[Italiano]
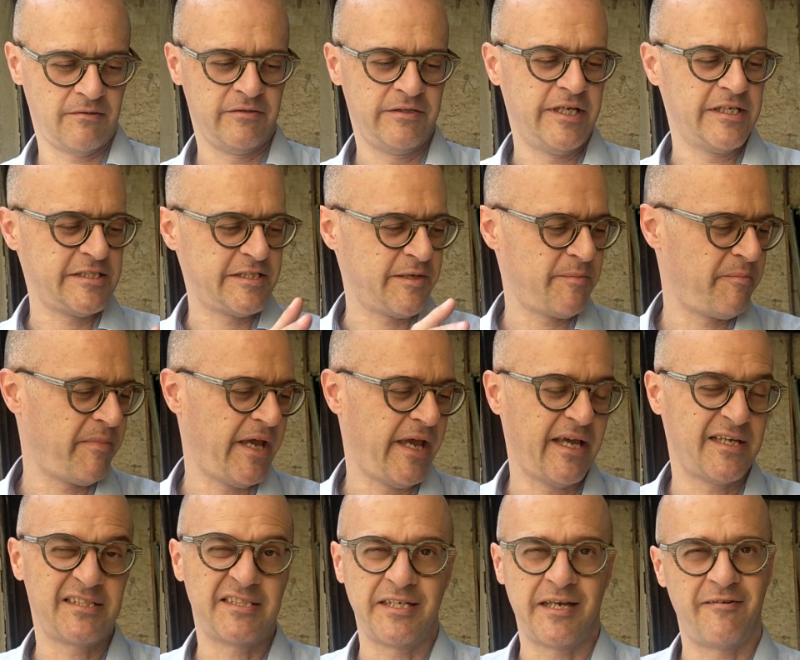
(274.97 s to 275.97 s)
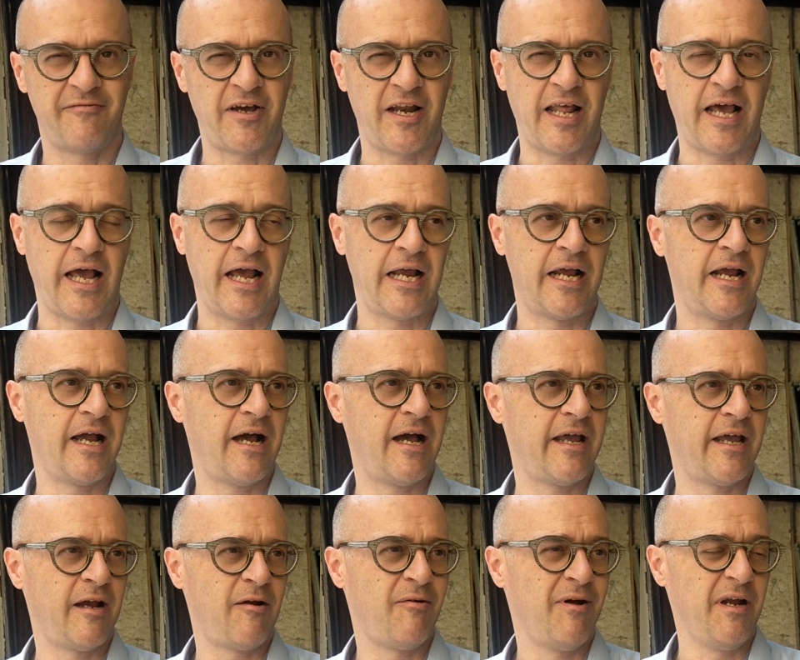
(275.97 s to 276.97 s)
con gli sms a
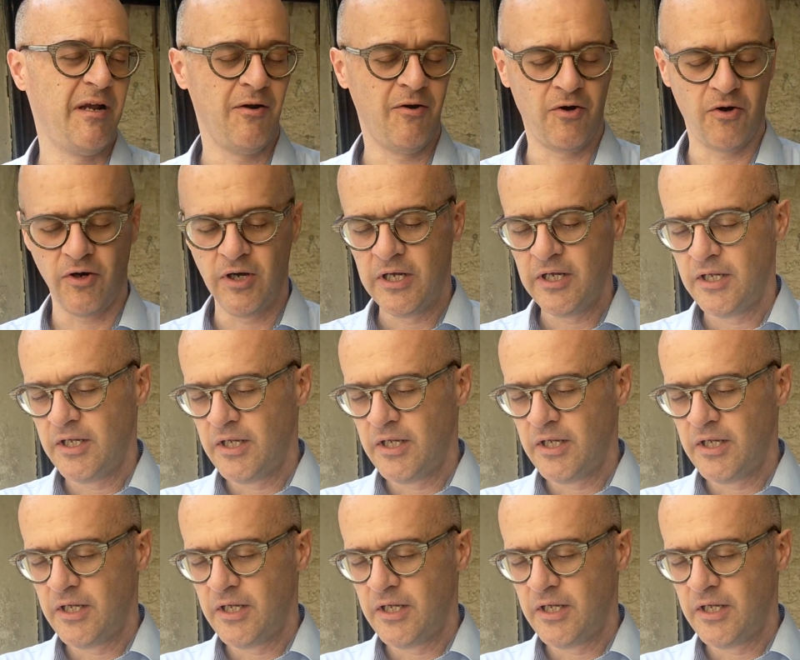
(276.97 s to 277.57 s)
valanga e quello